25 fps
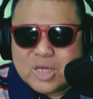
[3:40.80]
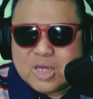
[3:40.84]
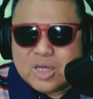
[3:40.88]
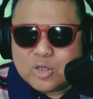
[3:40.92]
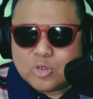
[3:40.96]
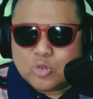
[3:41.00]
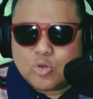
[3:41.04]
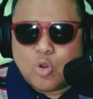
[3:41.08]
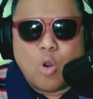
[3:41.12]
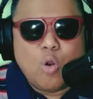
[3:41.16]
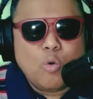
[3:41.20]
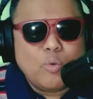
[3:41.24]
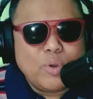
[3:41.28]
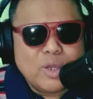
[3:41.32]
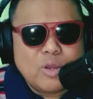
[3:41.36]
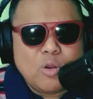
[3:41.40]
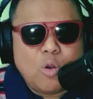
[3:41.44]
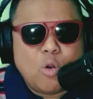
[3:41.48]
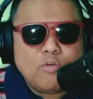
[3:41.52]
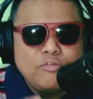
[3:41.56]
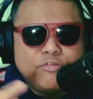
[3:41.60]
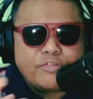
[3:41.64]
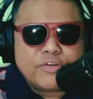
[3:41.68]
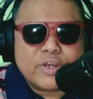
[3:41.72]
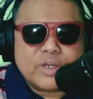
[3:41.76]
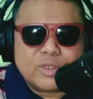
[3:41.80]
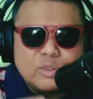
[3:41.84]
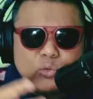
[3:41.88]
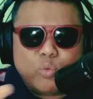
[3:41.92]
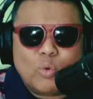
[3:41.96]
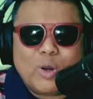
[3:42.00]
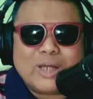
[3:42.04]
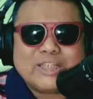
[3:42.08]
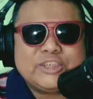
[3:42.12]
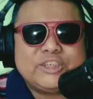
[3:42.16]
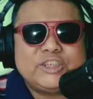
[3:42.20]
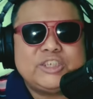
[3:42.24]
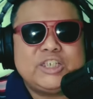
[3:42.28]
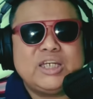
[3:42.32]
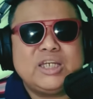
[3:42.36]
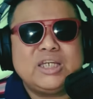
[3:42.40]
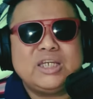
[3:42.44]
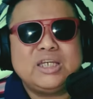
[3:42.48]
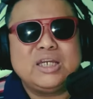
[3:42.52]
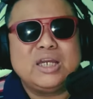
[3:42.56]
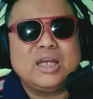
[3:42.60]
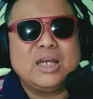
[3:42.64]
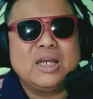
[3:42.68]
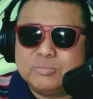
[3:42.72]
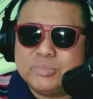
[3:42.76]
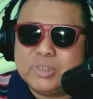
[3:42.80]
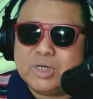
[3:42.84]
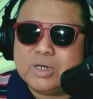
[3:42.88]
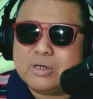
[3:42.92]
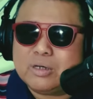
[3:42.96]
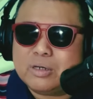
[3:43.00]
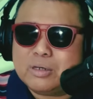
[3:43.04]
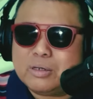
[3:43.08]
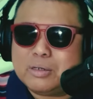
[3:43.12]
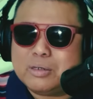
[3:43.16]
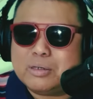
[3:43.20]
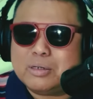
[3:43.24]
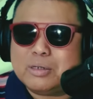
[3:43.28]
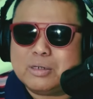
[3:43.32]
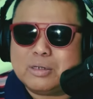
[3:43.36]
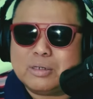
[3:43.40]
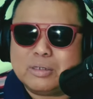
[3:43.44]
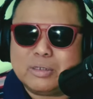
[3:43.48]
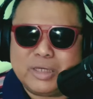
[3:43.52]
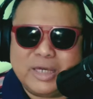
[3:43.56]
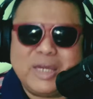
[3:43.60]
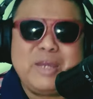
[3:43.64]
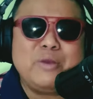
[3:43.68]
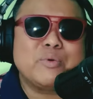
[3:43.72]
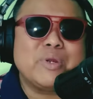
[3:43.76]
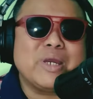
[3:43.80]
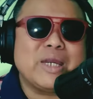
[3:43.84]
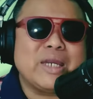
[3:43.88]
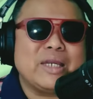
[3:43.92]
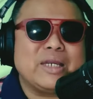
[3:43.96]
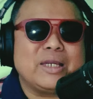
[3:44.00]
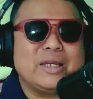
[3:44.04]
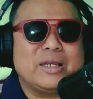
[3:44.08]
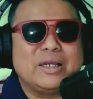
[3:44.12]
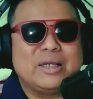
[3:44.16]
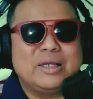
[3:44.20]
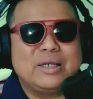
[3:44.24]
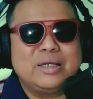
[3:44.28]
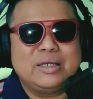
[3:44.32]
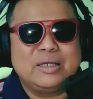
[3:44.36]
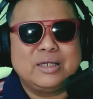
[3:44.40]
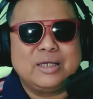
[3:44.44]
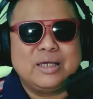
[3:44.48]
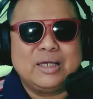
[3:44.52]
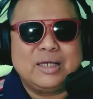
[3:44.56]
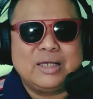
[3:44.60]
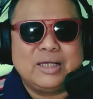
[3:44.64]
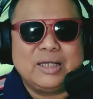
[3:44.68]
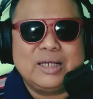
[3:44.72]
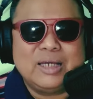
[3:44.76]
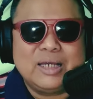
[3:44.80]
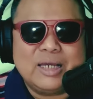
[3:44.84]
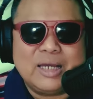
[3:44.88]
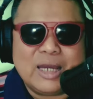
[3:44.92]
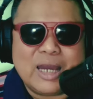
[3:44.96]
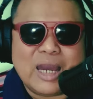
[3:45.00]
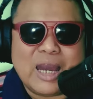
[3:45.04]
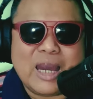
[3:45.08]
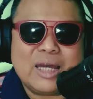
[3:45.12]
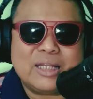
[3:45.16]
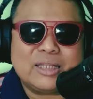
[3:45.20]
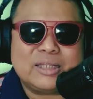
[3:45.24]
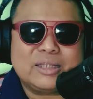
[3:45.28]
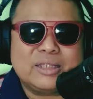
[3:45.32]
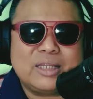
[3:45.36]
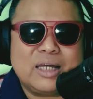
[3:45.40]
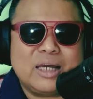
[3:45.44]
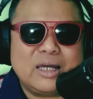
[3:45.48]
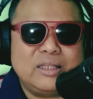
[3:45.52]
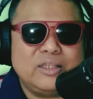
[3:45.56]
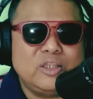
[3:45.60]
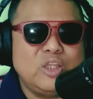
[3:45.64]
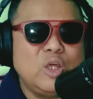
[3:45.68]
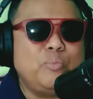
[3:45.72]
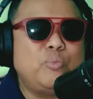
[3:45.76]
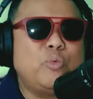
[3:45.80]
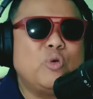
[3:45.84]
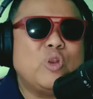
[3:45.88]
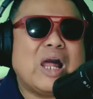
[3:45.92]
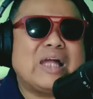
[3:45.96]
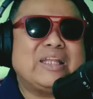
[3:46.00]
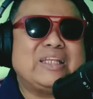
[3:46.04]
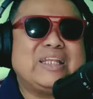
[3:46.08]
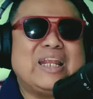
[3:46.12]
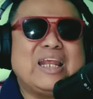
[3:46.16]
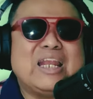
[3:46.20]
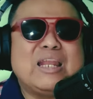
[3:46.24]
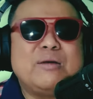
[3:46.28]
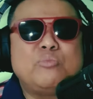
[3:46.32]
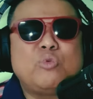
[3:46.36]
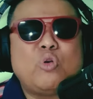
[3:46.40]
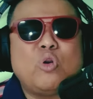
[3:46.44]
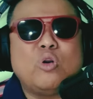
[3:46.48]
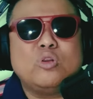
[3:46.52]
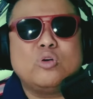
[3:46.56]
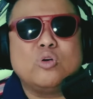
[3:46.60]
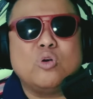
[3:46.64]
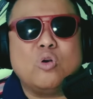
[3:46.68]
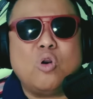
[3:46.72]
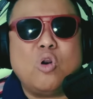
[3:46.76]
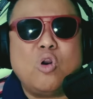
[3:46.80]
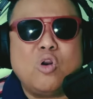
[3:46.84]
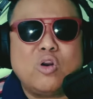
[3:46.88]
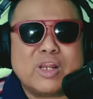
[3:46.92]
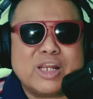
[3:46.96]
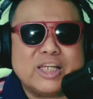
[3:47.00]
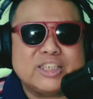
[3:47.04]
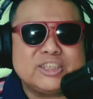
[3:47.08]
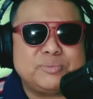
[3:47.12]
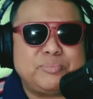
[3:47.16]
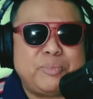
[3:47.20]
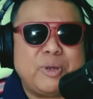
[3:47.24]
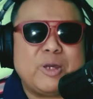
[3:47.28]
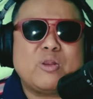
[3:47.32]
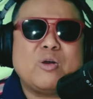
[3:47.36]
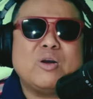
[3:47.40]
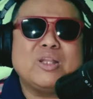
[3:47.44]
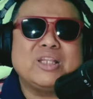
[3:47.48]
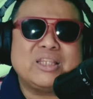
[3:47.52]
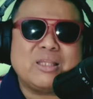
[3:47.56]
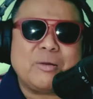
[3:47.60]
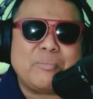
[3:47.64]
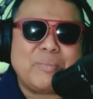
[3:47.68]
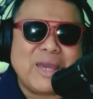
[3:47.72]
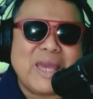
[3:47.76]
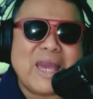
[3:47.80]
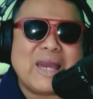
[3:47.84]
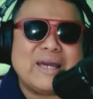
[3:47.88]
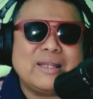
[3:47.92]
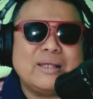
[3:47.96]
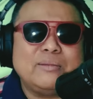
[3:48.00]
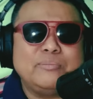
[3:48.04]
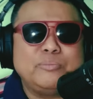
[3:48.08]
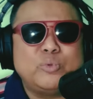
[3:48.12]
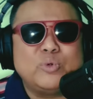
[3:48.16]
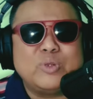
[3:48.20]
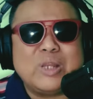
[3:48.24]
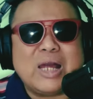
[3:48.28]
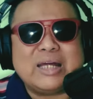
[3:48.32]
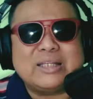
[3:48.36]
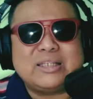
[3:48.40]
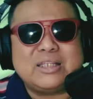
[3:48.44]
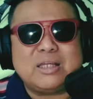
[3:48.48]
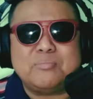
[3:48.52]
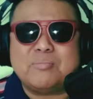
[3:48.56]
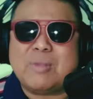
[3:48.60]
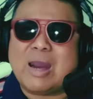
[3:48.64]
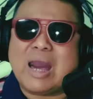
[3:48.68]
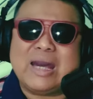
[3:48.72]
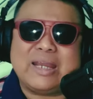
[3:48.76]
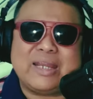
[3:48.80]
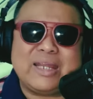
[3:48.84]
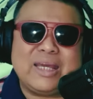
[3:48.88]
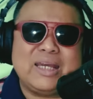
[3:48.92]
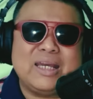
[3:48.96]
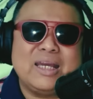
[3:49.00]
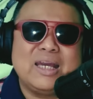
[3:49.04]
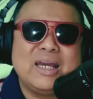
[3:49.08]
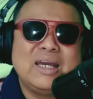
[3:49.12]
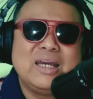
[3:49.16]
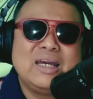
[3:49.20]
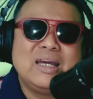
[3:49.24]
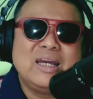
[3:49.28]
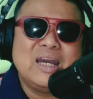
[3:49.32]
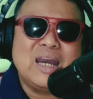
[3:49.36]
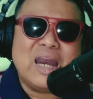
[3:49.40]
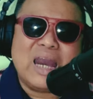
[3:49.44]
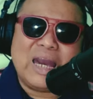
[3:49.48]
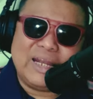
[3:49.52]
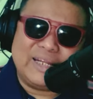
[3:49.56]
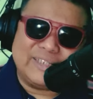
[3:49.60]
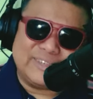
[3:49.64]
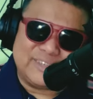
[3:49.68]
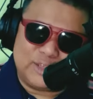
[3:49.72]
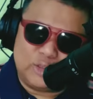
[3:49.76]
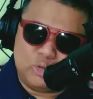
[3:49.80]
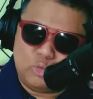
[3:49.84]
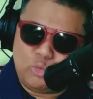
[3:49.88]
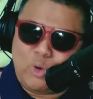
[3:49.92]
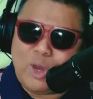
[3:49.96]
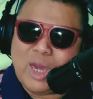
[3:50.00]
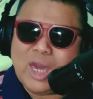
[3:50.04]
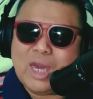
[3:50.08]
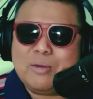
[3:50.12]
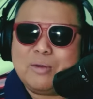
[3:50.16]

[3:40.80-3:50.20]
going over and watching the hearing. At uh, hindi po natin alam kung anong oras pero ang tabayanan po natin maaring alas 9